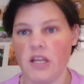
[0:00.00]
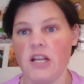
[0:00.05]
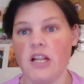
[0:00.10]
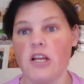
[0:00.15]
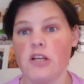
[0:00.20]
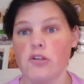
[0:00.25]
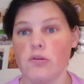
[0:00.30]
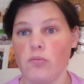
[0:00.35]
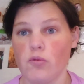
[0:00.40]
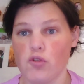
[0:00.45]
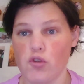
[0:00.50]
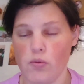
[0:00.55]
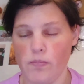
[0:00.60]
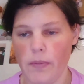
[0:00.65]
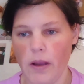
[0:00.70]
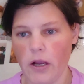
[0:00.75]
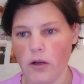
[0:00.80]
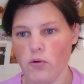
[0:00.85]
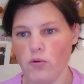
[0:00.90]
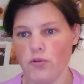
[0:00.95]
Et là, je me suis
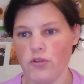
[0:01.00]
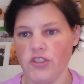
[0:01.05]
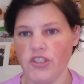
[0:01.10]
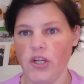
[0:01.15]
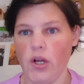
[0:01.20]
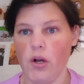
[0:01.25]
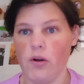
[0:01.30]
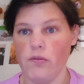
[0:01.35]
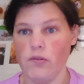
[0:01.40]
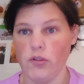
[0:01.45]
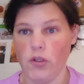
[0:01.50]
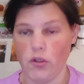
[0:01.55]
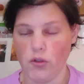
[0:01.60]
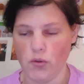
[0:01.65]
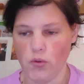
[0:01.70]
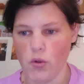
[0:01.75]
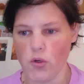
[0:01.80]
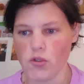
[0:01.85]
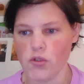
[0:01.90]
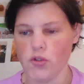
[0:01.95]
pas recouchée en revenant
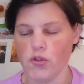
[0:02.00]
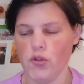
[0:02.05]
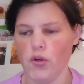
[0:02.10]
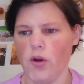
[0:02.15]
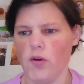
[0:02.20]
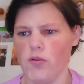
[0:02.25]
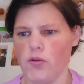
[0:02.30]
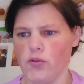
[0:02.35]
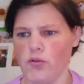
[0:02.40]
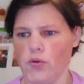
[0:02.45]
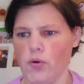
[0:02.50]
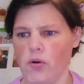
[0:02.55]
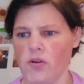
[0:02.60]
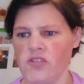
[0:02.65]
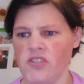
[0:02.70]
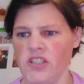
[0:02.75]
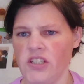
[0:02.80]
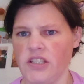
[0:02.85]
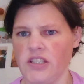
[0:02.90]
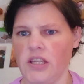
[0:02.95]
de course. Je suis revenue de
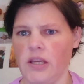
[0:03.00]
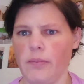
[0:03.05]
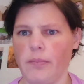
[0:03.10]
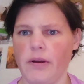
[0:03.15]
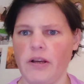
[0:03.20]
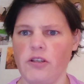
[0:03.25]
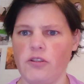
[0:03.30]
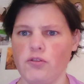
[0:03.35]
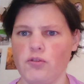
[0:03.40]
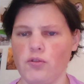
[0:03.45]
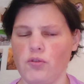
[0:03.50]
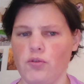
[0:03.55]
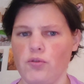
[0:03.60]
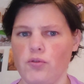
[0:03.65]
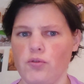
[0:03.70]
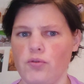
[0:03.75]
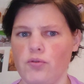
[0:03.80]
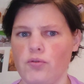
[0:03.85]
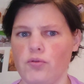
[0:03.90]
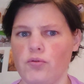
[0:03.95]
course, il était presque
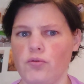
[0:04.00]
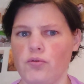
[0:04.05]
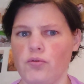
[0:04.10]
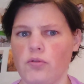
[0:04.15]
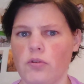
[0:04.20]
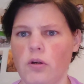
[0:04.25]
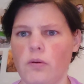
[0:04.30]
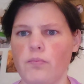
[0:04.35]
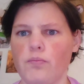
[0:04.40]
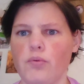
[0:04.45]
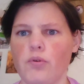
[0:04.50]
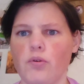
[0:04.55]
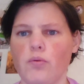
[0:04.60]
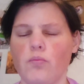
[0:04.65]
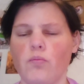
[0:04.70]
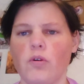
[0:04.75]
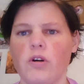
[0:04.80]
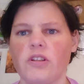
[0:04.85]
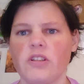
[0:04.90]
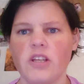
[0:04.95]
un peu
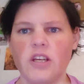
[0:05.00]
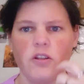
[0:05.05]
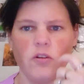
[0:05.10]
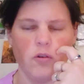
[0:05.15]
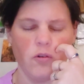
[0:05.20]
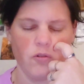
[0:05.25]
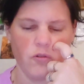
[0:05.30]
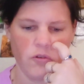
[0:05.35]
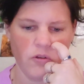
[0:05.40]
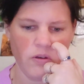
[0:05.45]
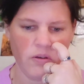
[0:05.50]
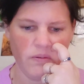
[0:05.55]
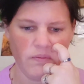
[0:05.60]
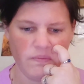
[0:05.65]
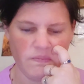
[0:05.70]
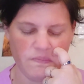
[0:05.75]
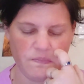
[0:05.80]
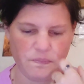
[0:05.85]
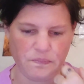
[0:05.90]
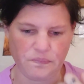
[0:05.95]
moins de 14h.
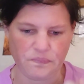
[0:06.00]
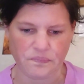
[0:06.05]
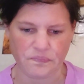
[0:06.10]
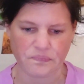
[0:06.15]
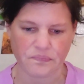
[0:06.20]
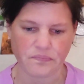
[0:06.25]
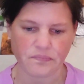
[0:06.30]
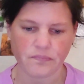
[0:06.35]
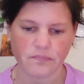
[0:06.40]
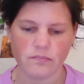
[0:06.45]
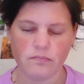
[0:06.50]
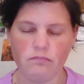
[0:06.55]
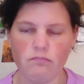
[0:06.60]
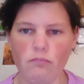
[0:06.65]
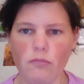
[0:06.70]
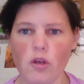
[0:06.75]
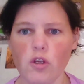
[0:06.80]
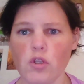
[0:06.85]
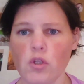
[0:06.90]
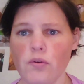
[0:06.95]

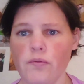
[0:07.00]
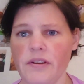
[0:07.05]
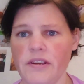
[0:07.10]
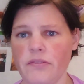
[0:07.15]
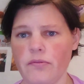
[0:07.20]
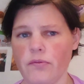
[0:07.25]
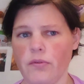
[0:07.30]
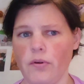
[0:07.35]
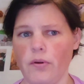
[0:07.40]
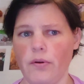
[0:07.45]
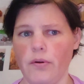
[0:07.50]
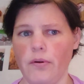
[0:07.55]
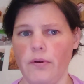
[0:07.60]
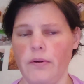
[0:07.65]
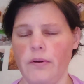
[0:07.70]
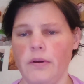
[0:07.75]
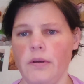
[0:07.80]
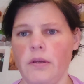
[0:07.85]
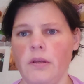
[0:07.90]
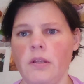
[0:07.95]
Elle devait être
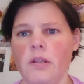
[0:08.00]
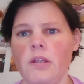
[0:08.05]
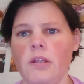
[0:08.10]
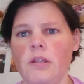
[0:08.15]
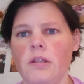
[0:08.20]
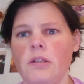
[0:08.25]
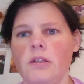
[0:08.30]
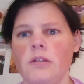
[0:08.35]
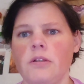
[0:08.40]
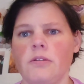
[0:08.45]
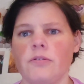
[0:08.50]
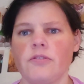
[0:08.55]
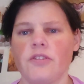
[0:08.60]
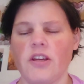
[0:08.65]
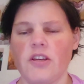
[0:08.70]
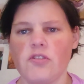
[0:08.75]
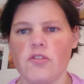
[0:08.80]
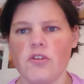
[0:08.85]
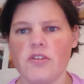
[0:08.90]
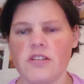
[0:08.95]
euh,
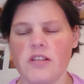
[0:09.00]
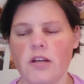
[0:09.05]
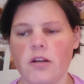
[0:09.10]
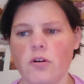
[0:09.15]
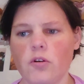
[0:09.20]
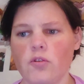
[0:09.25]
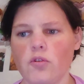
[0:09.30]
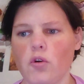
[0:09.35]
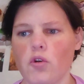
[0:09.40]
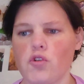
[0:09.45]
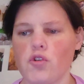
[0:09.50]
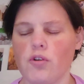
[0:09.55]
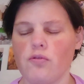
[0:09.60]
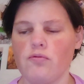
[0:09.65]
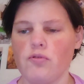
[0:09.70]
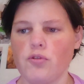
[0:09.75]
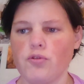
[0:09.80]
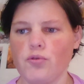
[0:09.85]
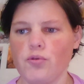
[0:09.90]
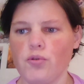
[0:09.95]
13h50 quand je suis
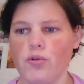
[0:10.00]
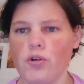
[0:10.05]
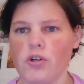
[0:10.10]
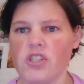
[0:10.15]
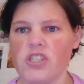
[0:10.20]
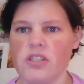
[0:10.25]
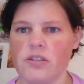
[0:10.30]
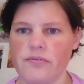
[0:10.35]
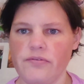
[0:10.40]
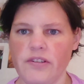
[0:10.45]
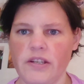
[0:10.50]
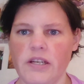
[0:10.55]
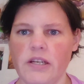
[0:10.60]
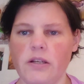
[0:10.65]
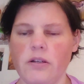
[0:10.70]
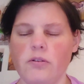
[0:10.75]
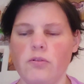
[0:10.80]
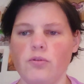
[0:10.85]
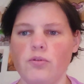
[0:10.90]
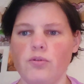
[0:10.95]
revenue de cours, j'ai
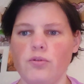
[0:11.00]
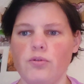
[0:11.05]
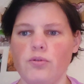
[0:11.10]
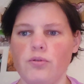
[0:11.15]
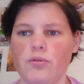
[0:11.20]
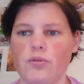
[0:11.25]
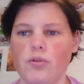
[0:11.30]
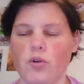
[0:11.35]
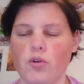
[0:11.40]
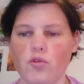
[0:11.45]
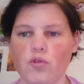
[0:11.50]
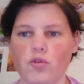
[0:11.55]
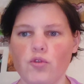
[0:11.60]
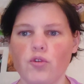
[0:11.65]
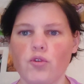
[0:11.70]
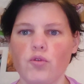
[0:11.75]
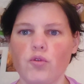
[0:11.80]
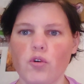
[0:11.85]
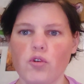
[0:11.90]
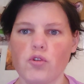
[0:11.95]
fait le retour
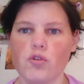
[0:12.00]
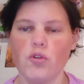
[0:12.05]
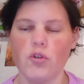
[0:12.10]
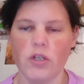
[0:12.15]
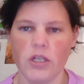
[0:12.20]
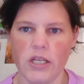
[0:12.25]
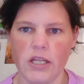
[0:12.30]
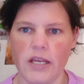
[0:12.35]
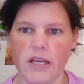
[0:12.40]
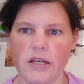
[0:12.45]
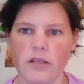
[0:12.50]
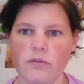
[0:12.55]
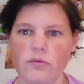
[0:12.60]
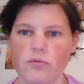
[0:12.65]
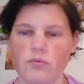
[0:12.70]
de course Leclerc.